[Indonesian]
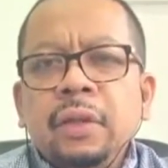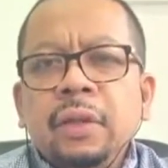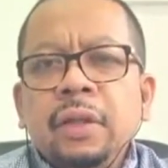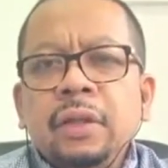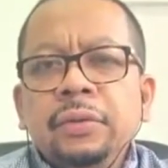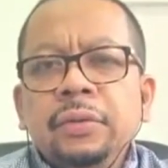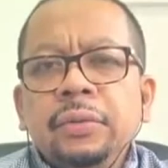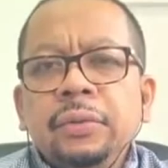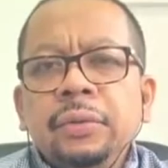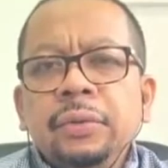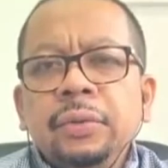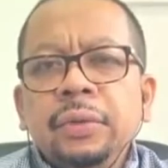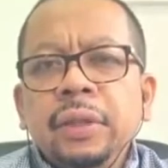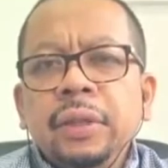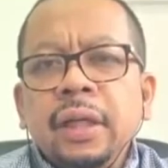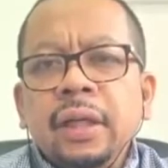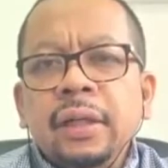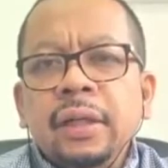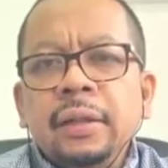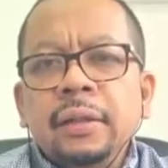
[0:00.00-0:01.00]
saya kurang
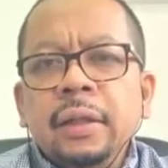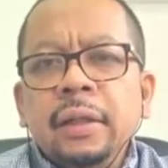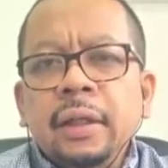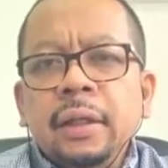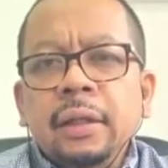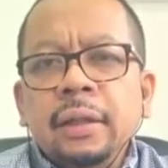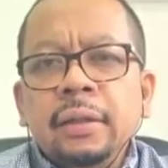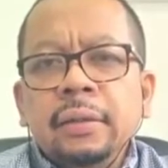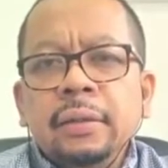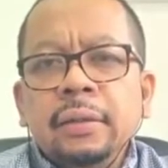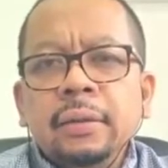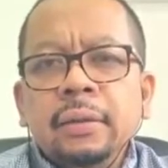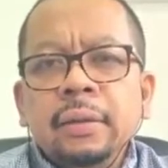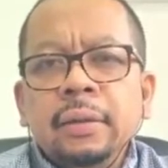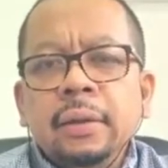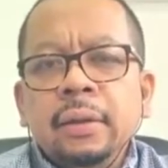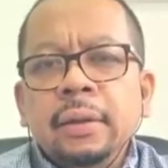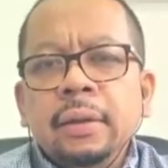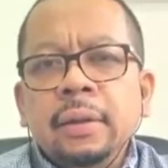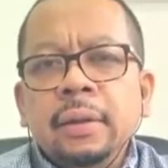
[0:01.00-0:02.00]
setuju yang ya, kita
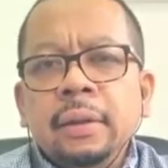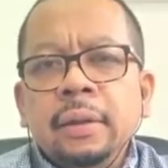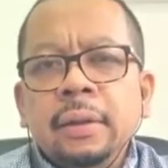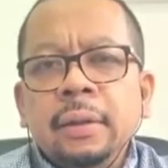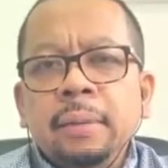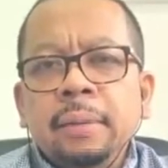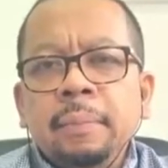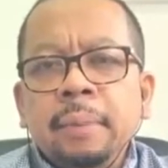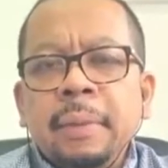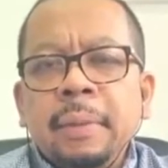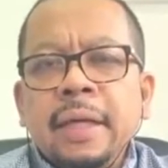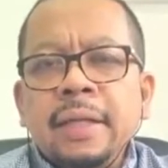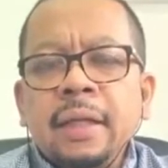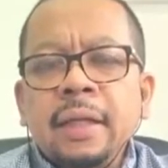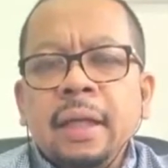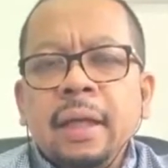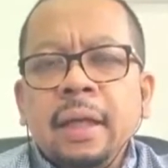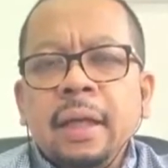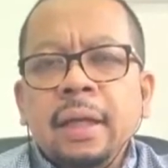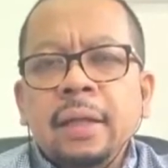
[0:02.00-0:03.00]
eh,
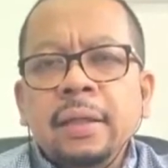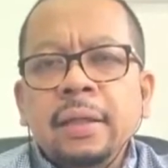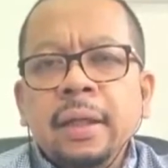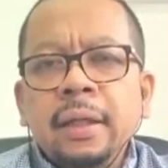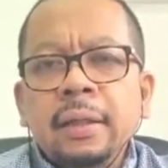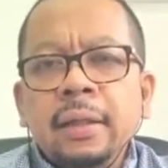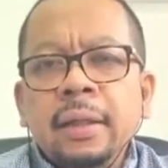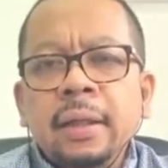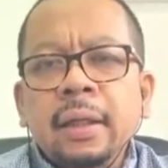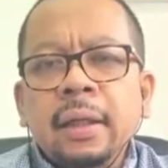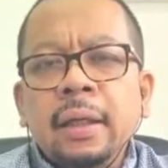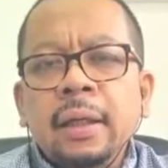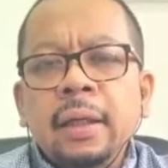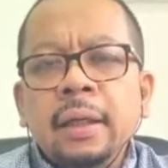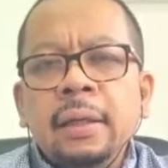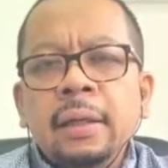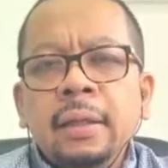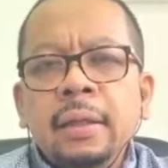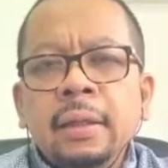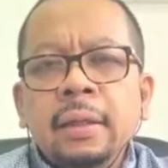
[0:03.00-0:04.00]
permasalahannya
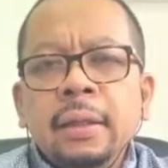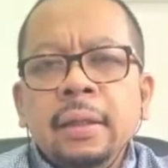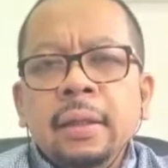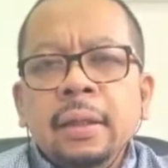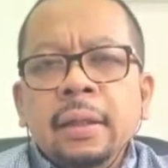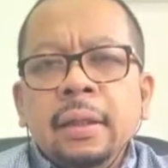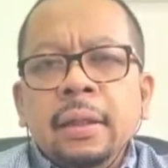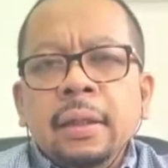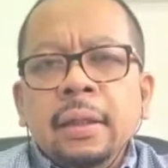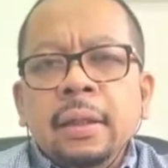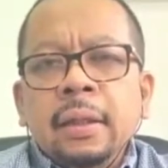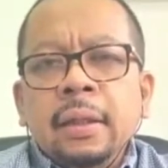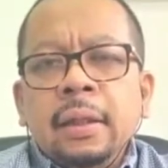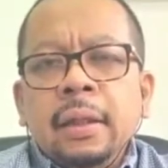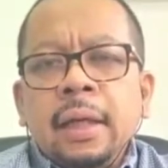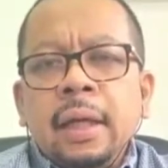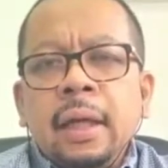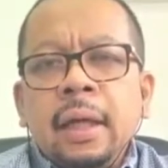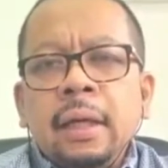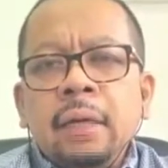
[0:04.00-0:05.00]
adalah
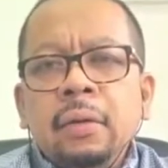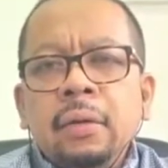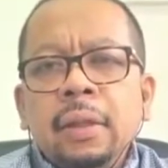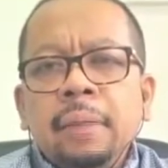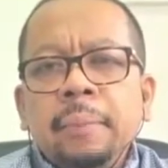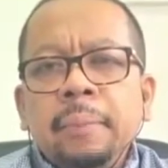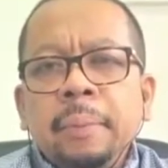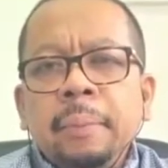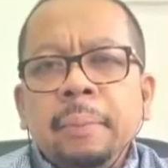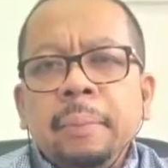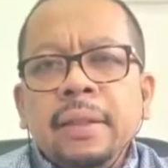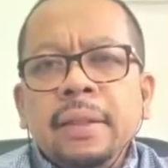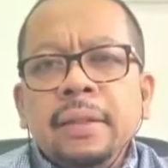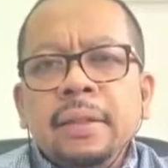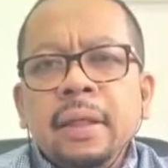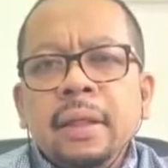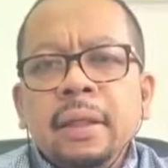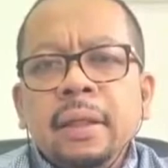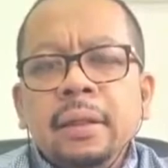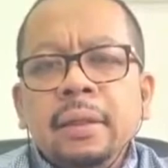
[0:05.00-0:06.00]
kalau
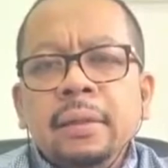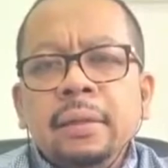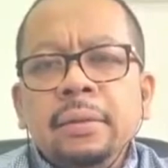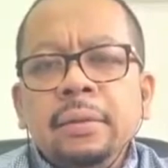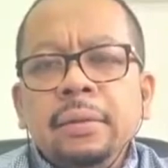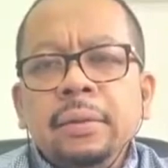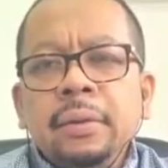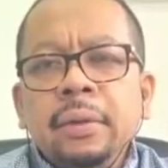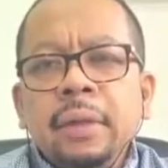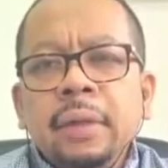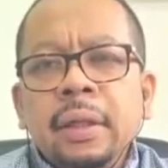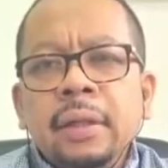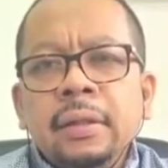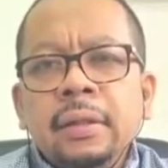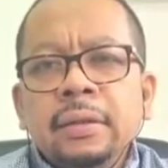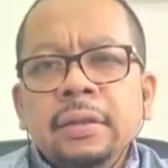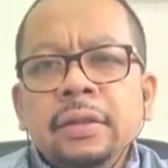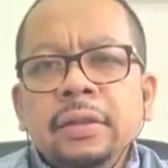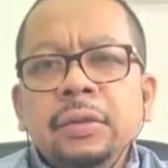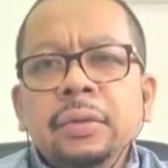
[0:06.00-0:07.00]
diperpanjang itu
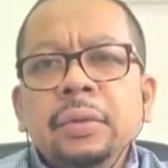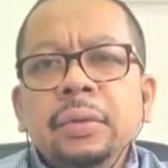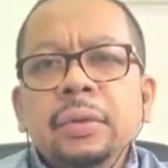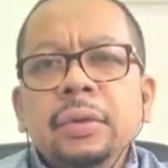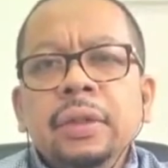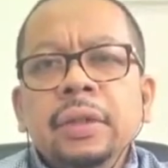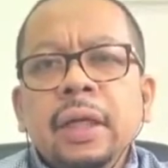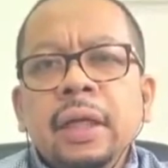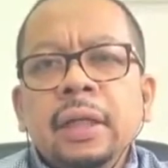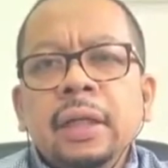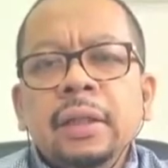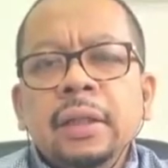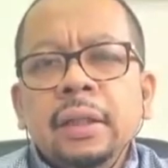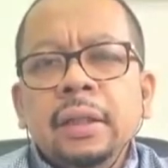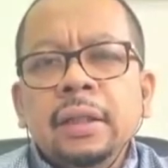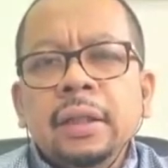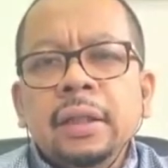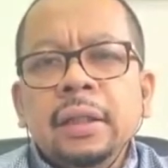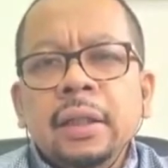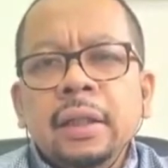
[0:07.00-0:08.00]
kan sesungguhnya
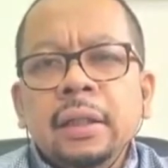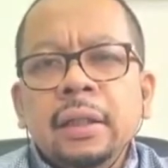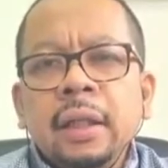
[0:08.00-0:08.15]
hanya